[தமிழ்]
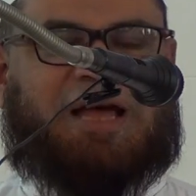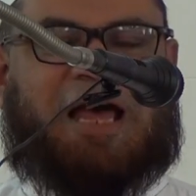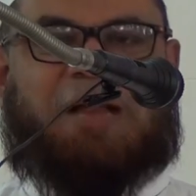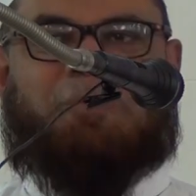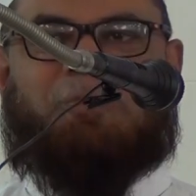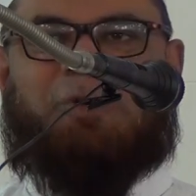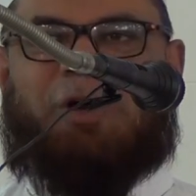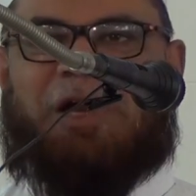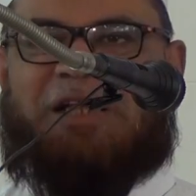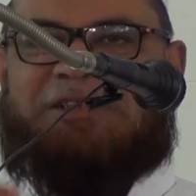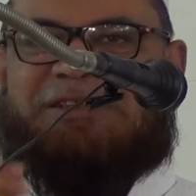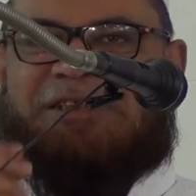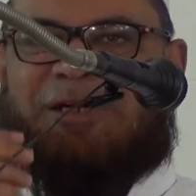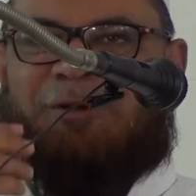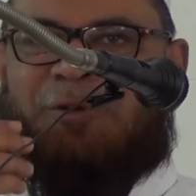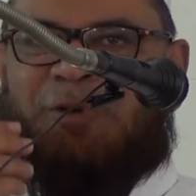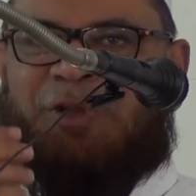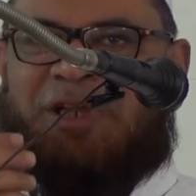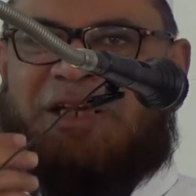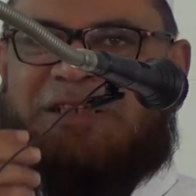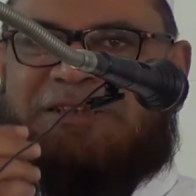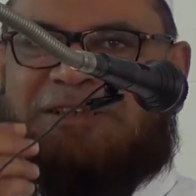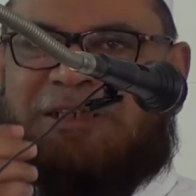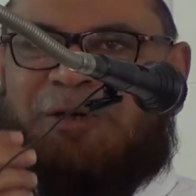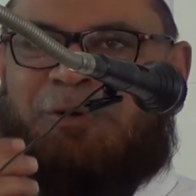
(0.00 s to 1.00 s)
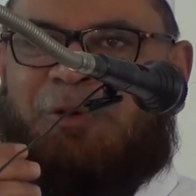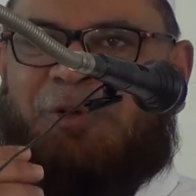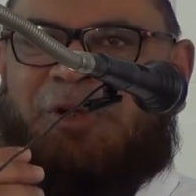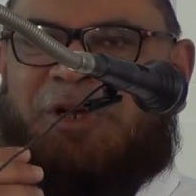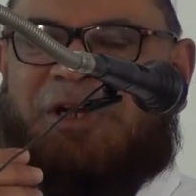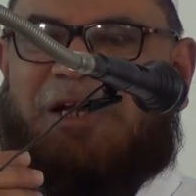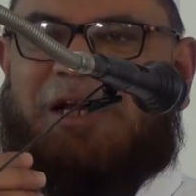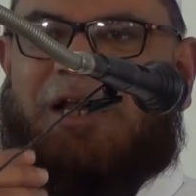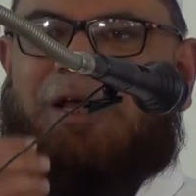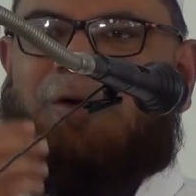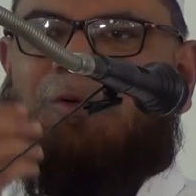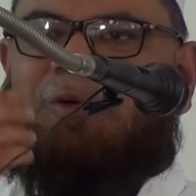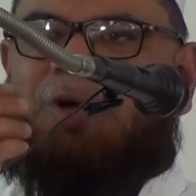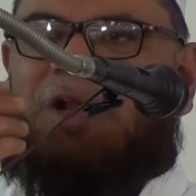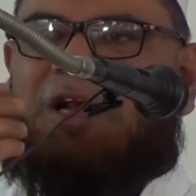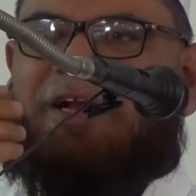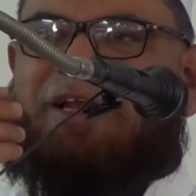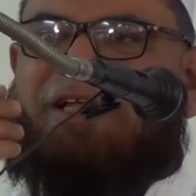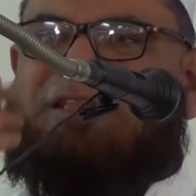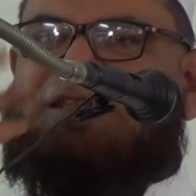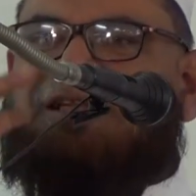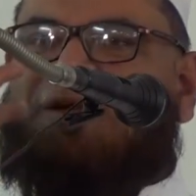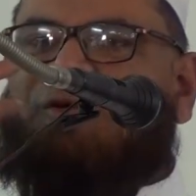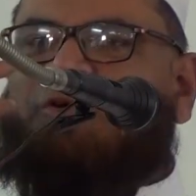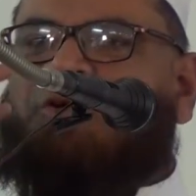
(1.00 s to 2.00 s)
அன்புள்ள சகோதர சகோதரிகளை
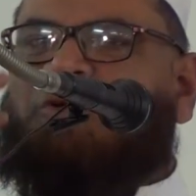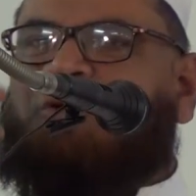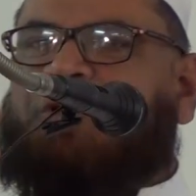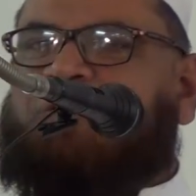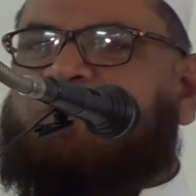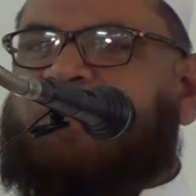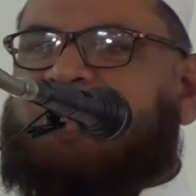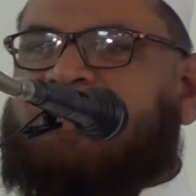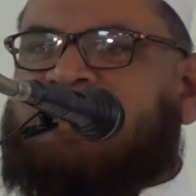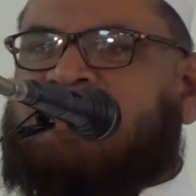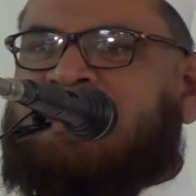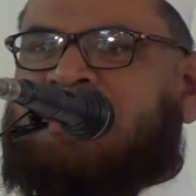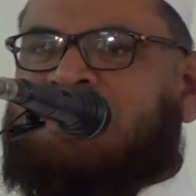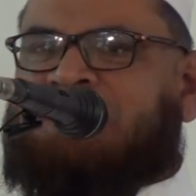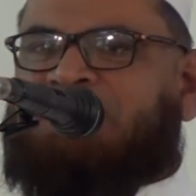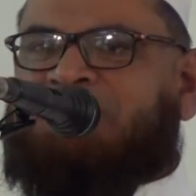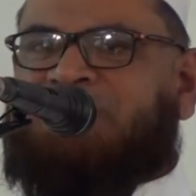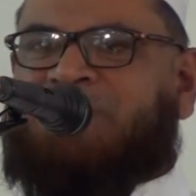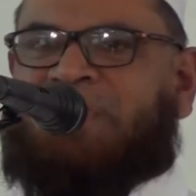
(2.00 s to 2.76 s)
உங்களிடத்தில் ஒருவர் வந்து